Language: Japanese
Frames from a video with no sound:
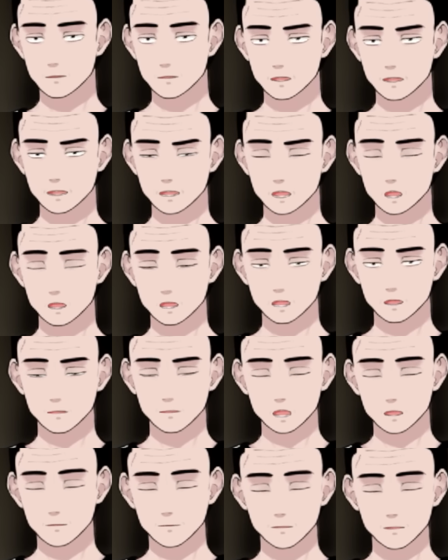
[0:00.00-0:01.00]
上司の
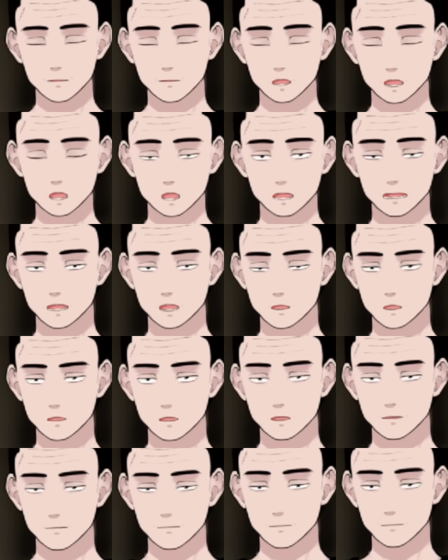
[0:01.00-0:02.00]
悪口、もう結構で
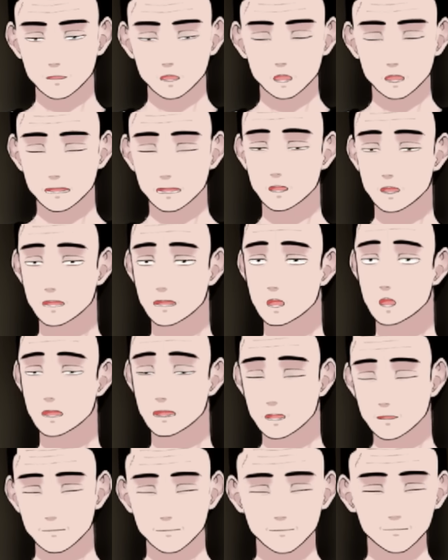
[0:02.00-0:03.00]
すって、そんな風だよね。
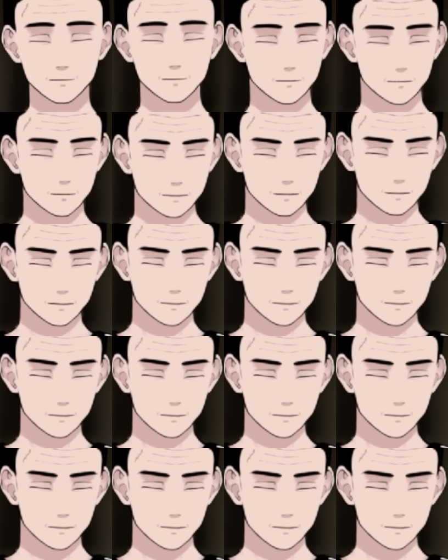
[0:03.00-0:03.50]
うん。